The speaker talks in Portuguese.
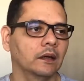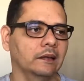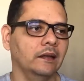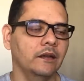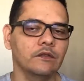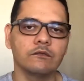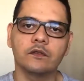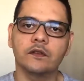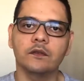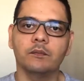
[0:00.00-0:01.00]
As raízes
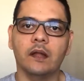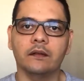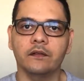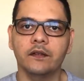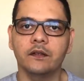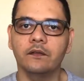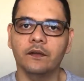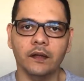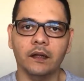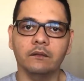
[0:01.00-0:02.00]
do discipulado a gente
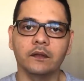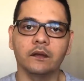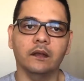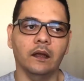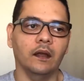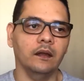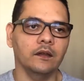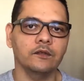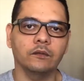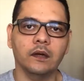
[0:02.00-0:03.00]
tem falado, né, que é
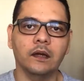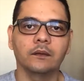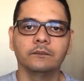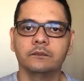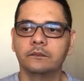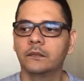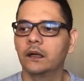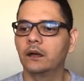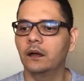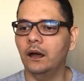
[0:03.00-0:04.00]
relacionar,
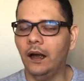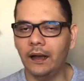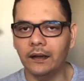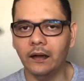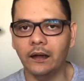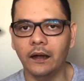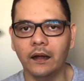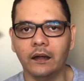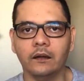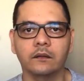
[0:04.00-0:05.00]

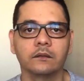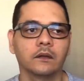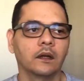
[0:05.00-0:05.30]
agregar,